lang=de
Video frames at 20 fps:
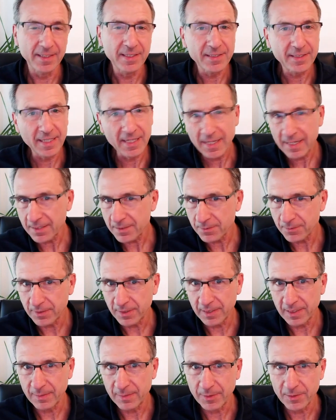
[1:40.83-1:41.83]
Ich kenne ja das
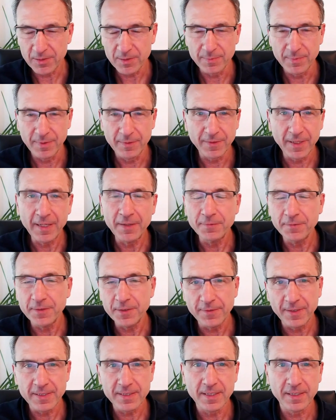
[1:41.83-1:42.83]
Unternehmen aus dem FF,
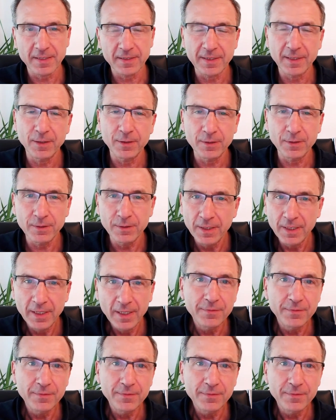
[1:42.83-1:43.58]
ich weiß ja genau,